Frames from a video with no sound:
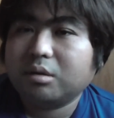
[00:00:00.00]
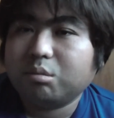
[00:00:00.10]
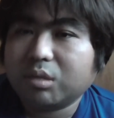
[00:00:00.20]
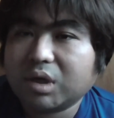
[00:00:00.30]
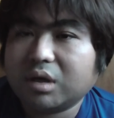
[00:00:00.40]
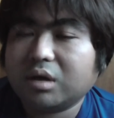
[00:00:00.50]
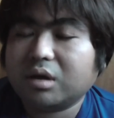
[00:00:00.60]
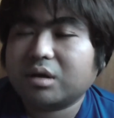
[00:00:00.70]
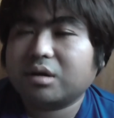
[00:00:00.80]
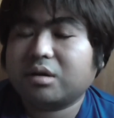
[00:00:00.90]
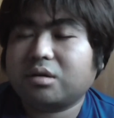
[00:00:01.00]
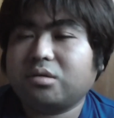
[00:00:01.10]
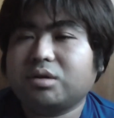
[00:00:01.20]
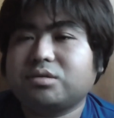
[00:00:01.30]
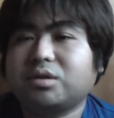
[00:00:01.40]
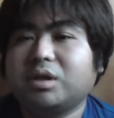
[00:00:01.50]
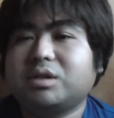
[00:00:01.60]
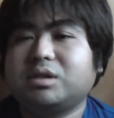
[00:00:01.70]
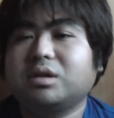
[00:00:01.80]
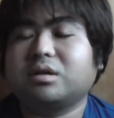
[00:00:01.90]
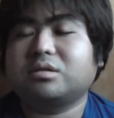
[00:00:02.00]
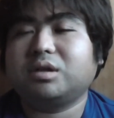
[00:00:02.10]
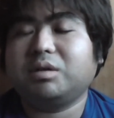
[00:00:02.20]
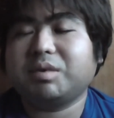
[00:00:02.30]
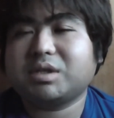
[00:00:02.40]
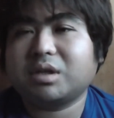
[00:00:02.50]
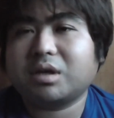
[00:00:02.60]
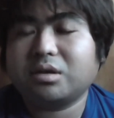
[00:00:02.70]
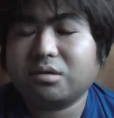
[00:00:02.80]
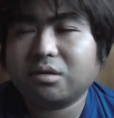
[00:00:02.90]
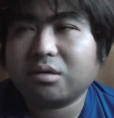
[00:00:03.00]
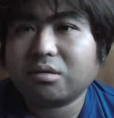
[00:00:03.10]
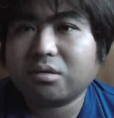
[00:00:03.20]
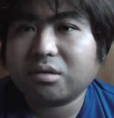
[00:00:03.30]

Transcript: い、まあ今日はちょっと話長くなりましたけど